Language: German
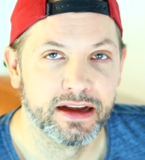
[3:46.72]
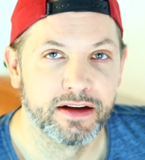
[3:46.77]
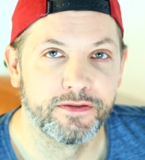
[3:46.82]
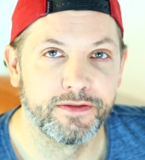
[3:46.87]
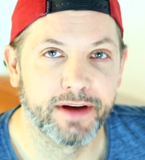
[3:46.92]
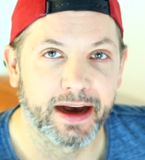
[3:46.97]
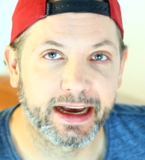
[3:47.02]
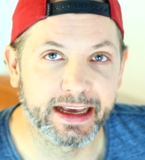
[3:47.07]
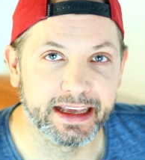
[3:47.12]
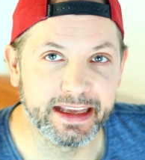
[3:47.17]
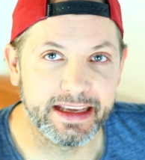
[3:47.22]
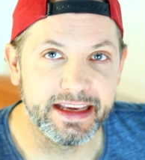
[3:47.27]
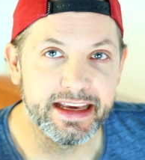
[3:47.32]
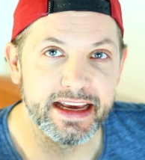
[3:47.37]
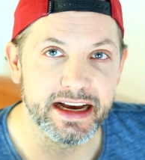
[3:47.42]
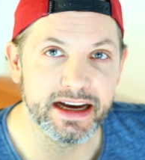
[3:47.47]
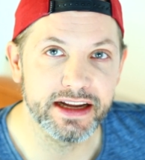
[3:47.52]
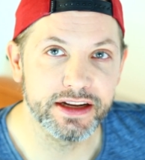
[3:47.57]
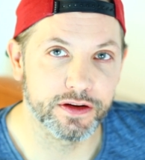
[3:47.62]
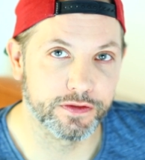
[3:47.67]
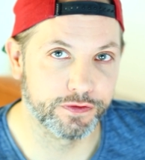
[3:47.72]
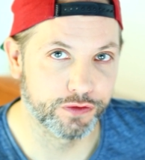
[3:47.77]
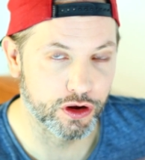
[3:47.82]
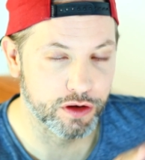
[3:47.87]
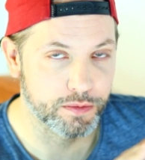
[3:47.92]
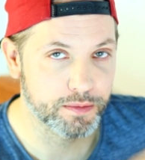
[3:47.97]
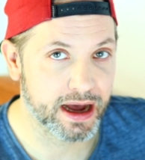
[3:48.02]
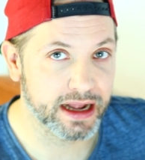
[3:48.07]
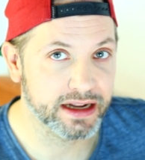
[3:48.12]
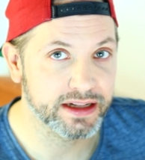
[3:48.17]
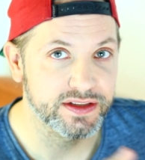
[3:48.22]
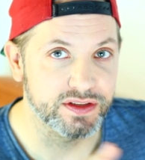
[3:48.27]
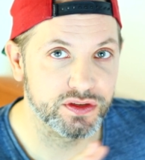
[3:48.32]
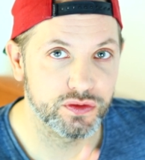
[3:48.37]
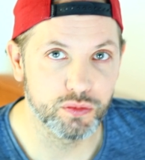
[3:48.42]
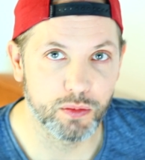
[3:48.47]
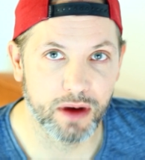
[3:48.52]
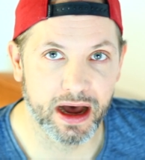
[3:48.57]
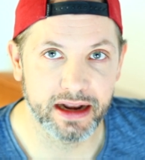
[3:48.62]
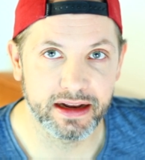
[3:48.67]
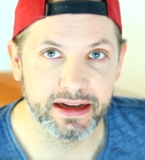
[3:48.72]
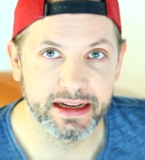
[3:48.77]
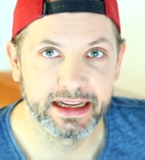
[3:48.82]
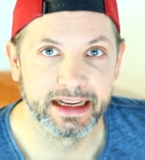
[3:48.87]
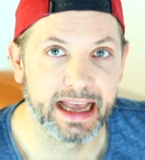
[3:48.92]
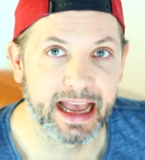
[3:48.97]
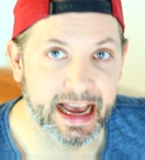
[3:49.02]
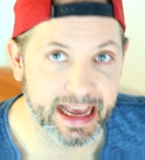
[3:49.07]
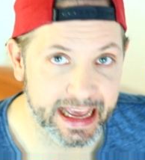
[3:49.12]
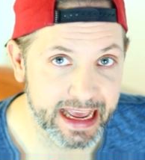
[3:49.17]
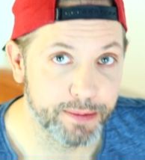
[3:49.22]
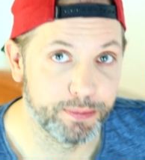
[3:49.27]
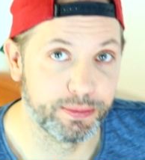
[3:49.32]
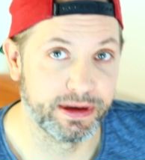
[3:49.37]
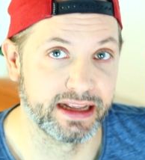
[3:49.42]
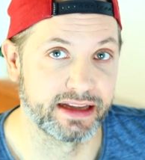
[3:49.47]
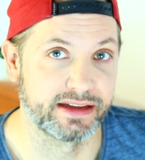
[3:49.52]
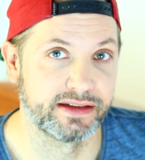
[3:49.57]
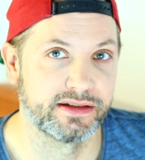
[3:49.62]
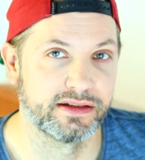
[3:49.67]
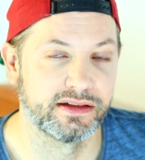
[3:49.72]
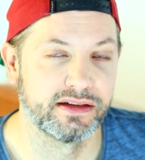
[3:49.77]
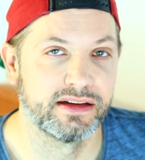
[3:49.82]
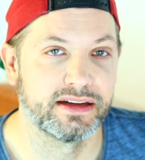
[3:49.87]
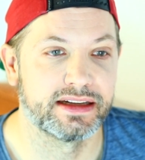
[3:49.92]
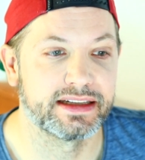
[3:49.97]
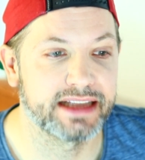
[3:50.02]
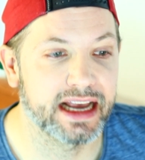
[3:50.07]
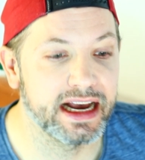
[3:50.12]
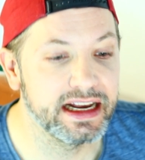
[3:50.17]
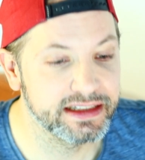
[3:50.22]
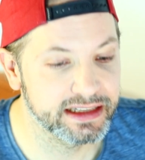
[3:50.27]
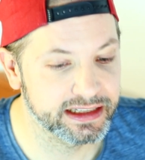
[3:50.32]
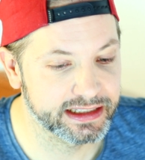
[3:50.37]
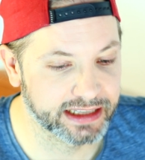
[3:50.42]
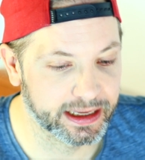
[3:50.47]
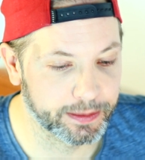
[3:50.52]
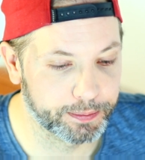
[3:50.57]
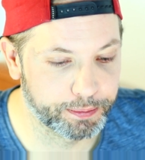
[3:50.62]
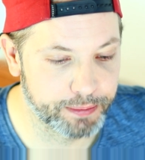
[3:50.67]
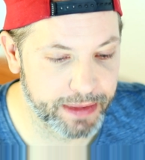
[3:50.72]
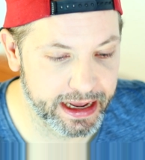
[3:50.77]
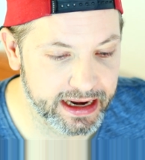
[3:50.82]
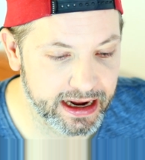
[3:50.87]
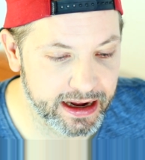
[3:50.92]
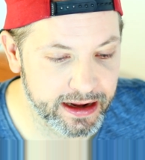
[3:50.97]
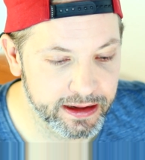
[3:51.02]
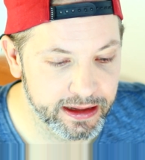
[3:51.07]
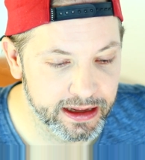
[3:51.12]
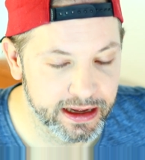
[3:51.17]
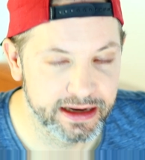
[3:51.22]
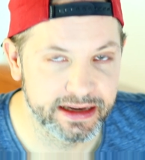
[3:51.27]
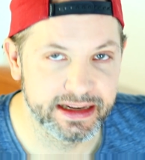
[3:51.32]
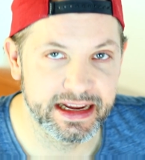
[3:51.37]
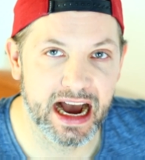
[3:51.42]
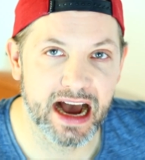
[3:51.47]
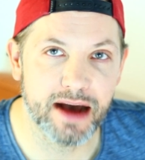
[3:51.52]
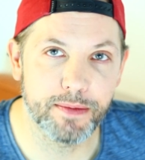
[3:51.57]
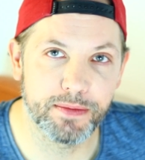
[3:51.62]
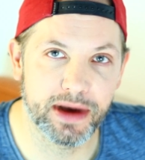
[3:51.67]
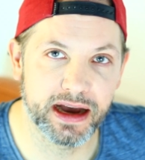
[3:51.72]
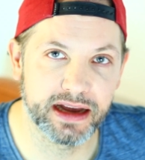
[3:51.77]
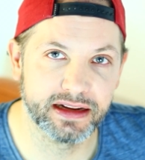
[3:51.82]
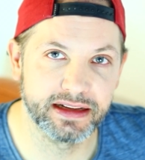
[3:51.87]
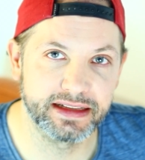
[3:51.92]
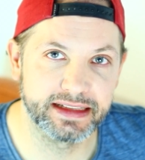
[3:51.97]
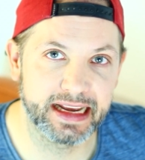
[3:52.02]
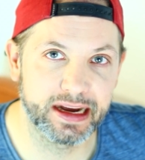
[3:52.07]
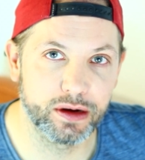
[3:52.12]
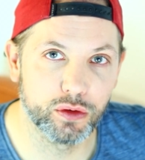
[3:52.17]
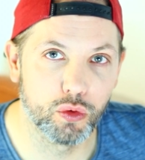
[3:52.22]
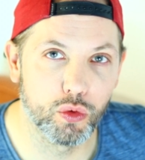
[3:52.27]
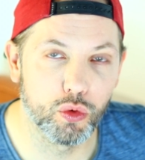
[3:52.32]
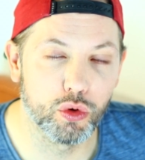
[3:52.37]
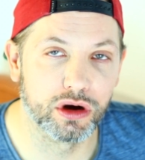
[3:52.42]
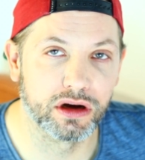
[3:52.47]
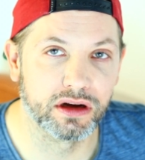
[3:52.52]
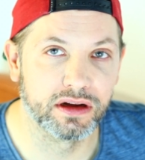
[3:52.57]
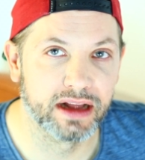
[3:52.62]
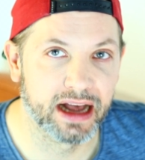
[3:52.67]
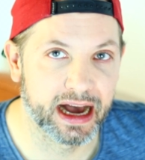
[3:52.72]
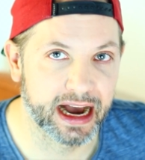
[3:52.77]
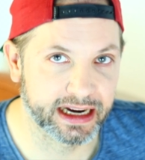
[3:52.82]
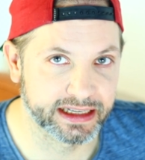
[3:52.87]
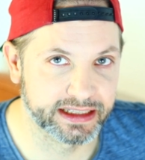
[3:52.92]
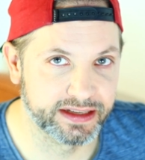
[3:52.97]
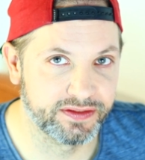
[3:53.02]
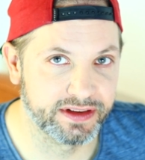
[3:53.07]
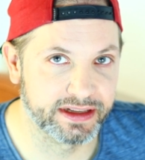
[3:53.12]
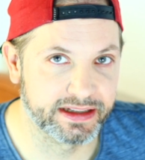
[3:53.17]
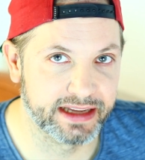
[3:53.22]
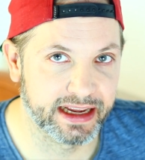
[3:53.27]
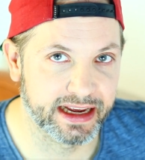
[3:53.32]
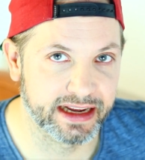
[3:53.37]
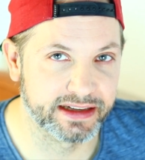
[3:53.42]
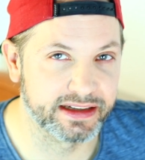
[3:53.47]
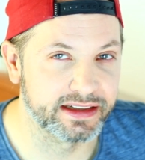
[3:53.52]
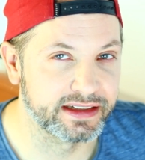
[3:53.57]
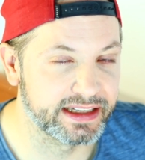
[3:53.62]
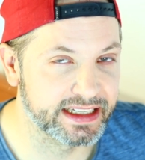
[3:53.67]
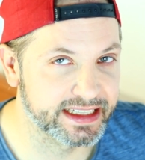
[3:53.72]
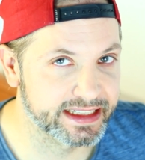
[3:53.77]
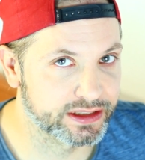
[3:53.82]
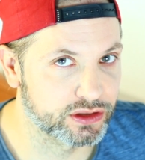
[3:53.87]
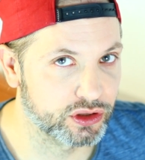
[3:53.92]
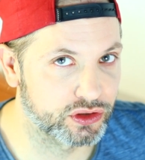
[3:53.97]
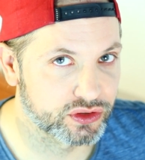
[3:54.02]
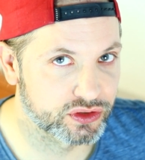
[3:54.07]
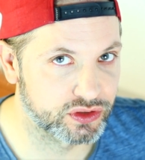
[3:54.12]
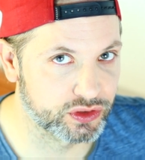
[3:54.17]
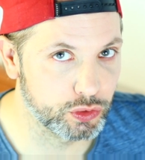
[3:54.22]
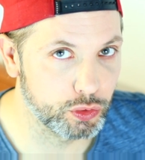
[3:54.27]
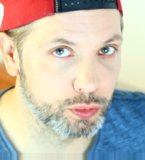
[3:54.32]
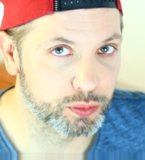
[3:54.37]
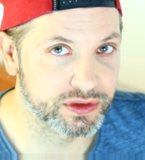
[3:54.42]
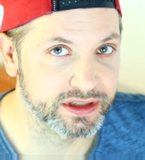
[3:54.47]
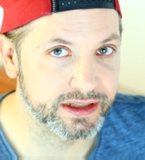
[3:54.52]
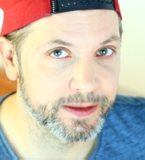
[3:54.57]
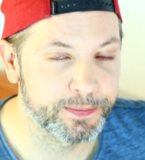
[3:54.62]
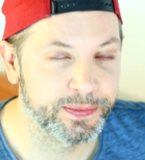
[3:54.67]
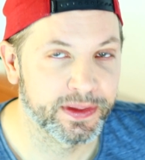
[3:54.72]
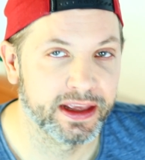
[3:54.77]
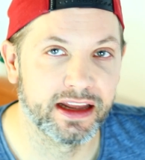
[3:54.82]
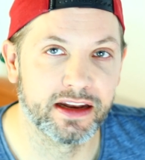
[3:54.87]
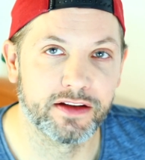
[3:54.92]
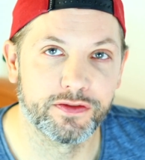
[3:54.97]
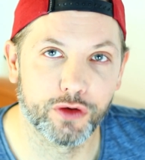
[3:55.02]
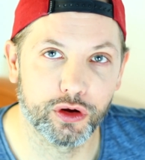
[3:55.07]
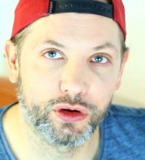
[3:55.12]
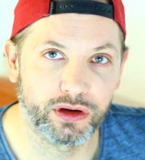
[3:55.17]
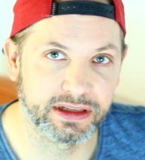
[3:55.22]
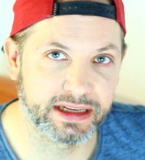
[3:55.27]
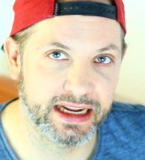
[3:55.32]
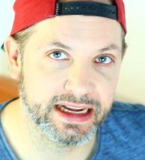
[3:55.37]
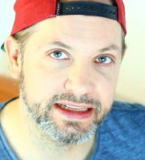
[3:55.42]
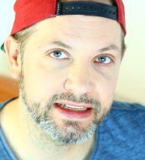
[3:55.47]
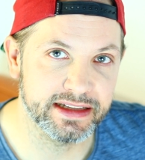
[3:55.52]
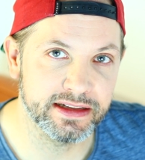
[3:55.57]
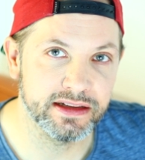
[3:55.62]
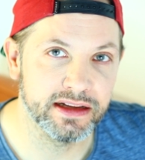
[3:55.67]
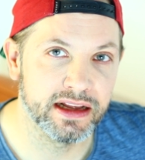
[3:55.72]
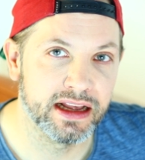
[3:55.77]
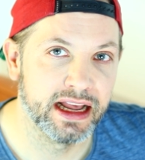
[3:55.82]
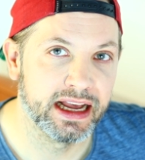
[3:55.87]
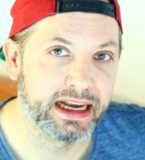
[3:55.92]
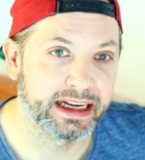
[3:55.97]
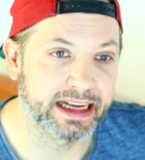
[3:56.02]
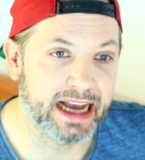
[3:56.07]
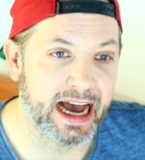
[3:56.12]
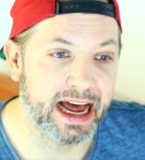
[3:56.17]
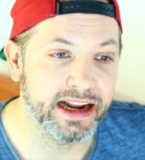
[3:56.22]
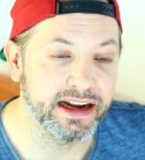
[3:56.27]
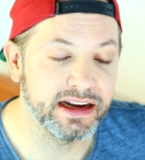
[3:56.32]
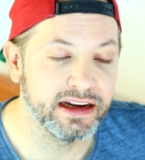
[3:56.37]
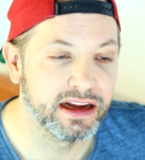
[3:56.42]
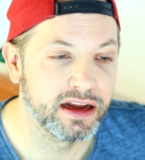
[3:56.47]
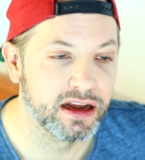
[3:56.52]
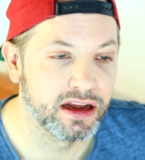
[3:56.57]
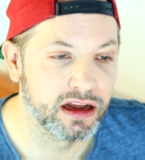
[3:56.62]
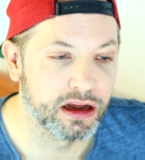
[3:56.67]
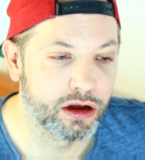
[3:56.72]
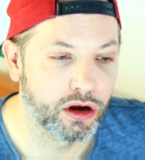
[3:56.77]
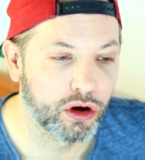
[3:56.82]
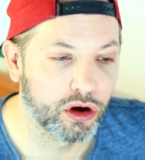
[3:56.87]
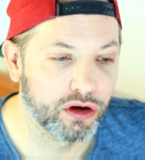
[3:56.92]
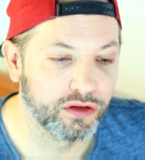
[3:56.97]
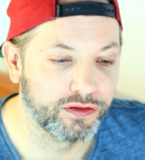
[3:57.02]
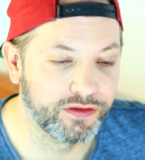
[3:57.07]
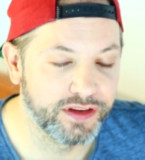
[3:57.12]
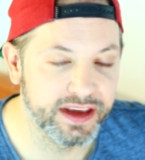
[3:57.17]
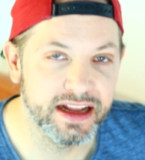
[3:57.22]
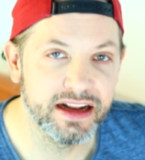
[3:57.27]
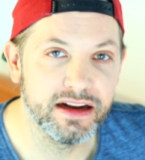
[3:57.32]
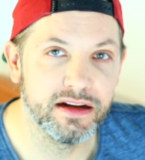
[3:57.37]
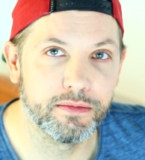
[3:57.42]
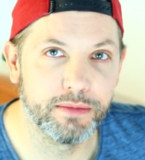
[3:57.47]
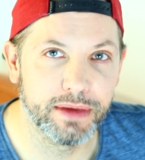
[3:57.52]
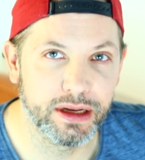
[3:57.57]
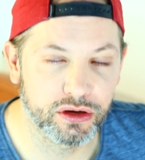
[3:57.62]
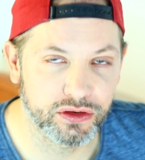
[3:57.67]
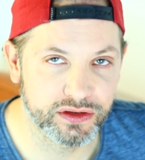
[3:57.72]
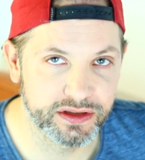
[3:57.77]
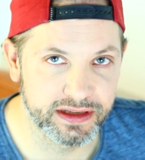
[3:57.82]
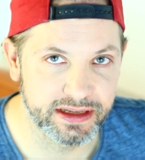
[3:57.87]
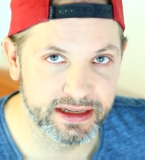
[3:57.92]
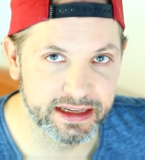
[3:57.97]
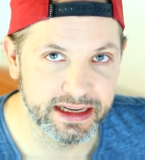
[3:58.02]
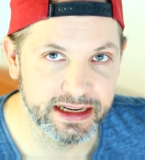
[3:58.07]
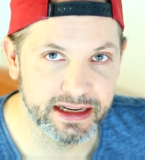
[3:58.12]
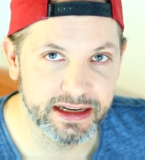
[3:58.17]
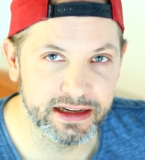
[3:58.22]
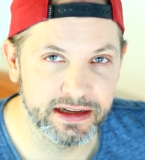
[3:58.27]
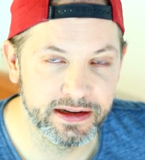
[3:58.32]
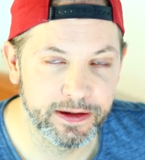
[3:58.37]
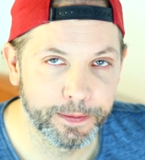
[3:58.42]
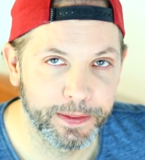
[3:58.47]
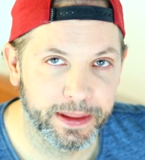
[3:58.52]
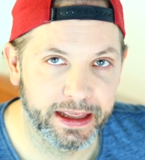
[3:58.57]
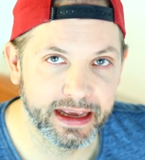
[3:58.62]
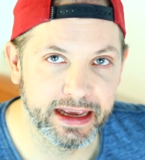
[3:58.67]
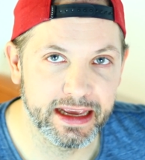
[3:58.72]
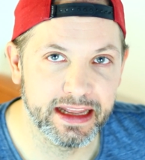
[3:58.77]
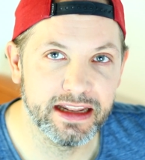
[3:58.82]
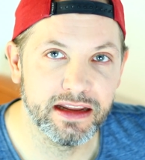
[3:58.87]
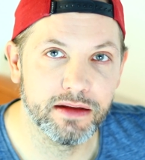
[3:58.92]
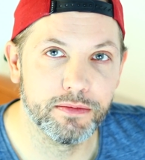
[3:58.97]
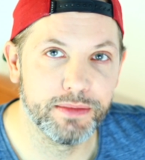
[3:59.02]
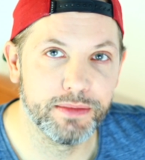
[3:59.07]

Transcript: variiert von Mann zu Mann erheblich. Das heißt, es gibt Männer, die haben eine sehr hohe Aktivität dieses Enzyms. Infolgedessen kann viel Minoxidil in